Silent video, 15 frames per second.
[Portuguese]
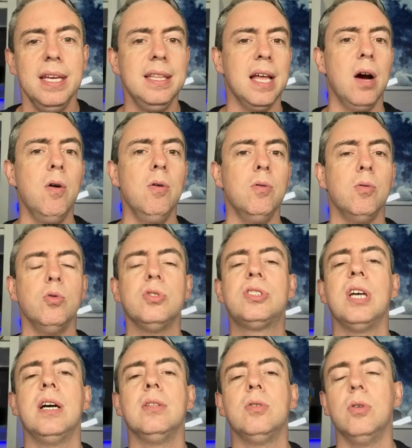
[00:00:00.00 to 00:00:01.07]
E não
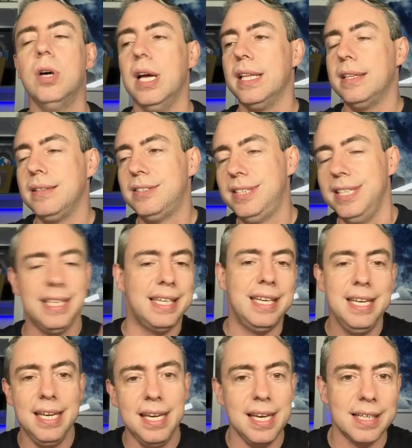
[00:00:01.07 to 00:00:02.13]
usando
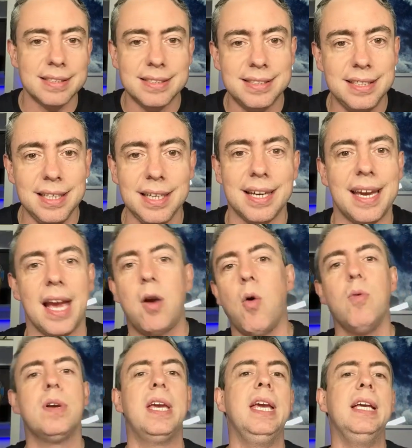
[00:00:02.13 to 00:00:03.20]
diquinhas de
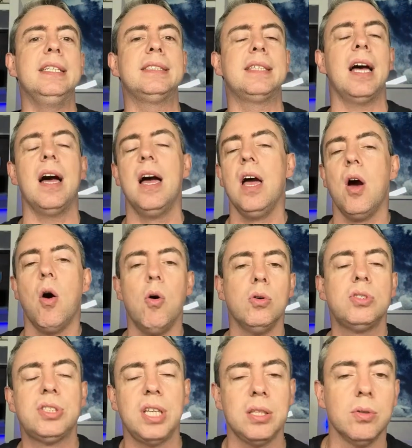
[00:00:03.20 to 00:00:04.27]
reconquista ou
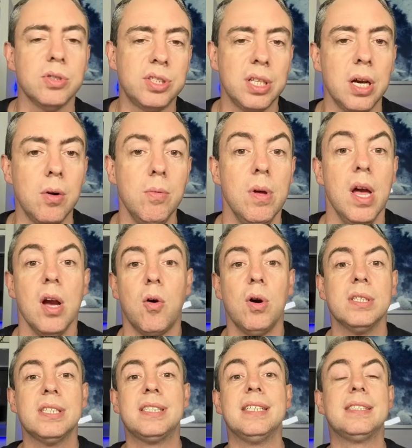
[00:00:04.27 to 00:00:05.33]
sedução,
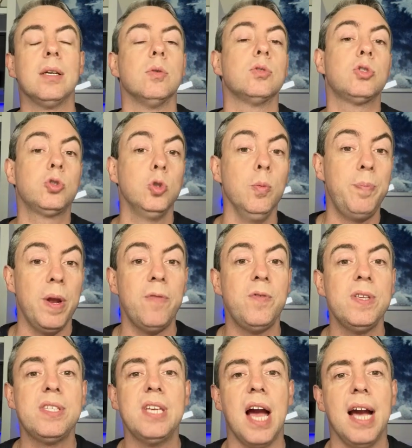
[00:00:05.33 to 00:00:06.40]
coisas que são
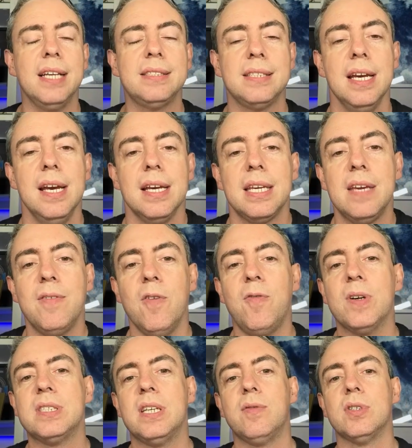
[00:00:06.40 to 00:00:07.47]
superficiais, que vão
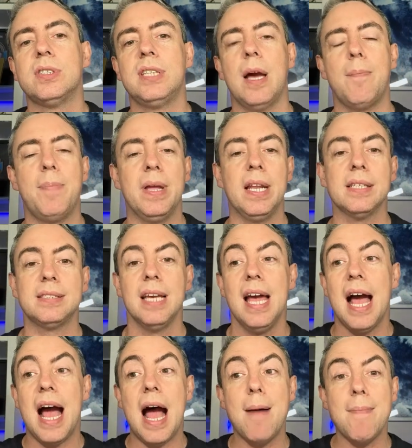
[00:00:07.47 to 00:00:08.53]
fazer você apenas
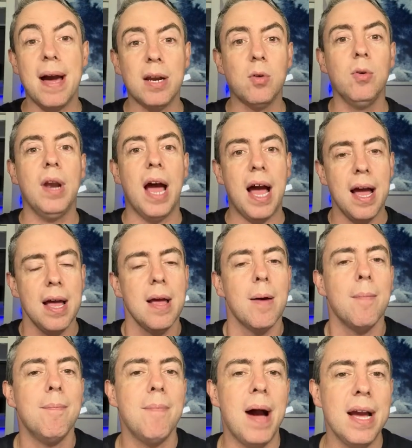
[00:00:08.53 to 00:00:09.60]
amargurar
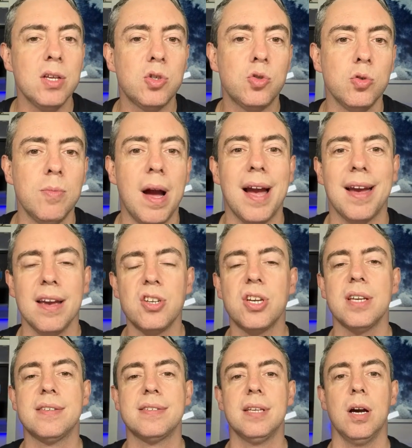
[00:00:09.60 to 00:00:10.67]
mais uma
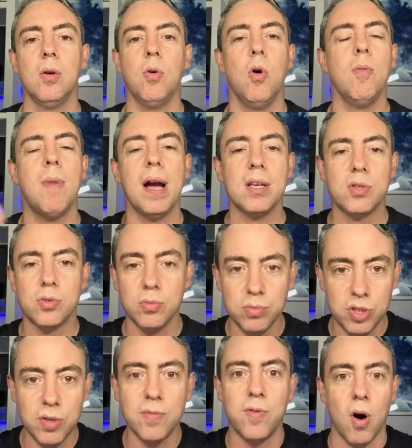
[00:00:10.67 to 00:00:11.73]
rejeição ou mais um
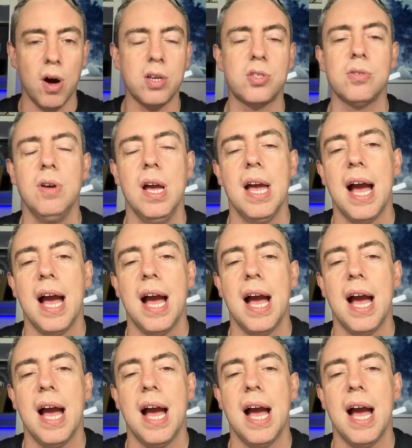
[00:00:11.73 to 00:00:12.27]
divórcio